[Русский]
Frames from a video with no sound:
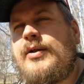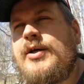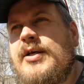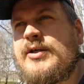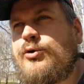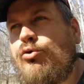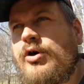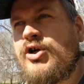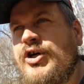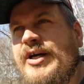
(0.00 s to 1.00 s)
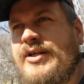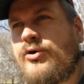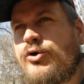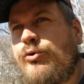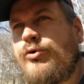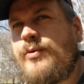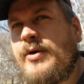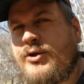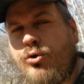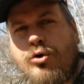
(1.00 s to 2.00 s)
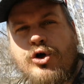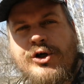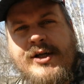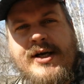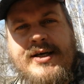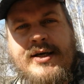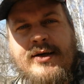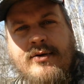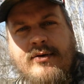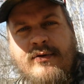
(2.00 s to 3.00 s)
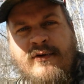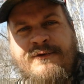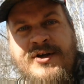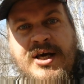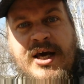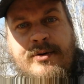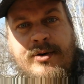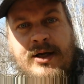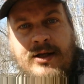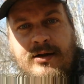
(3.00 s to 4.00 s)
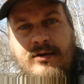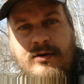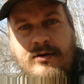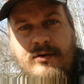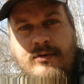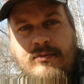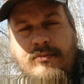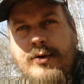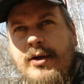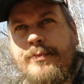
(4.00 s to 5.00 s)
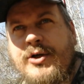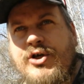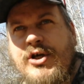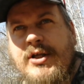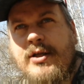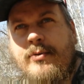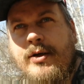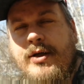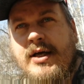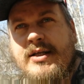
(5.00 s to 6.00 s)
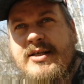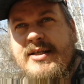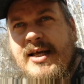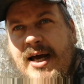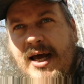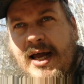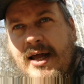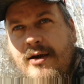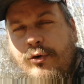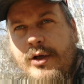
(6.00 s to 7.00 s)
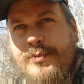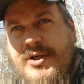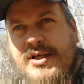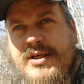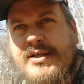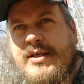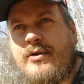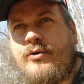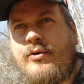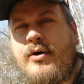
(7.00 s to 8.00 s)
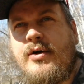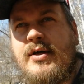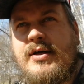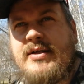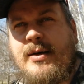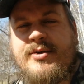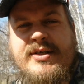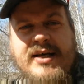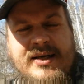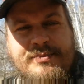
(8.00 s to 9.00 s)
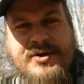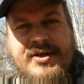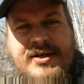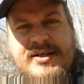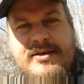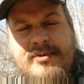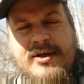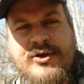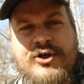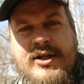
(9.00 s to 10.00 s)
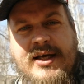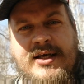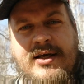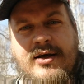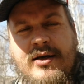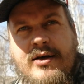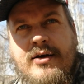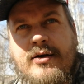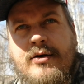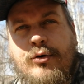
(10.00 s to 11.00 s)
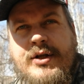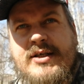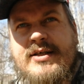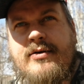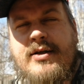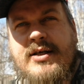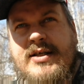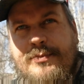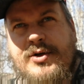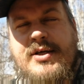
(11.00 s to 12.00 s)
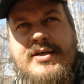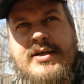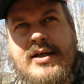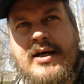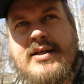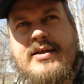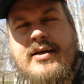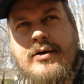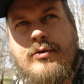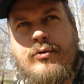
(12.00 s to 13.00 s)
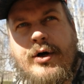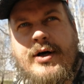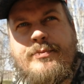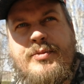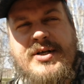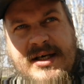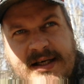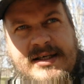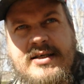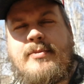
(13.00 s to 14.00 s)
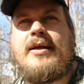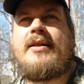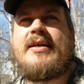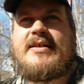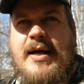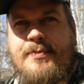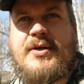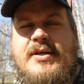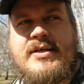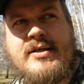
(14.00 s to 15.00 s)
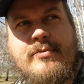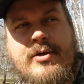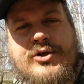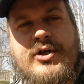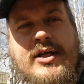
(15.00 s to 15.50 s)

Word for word: ты настолько жаден, что у тебя столько желаний в день, блин. Было подсчитано, блядь, от 100, ой, от 50 до, там, 150, блядь, желаний, ой, до, до 150, да, от, ой, от 50, блядь, до 150, блядь,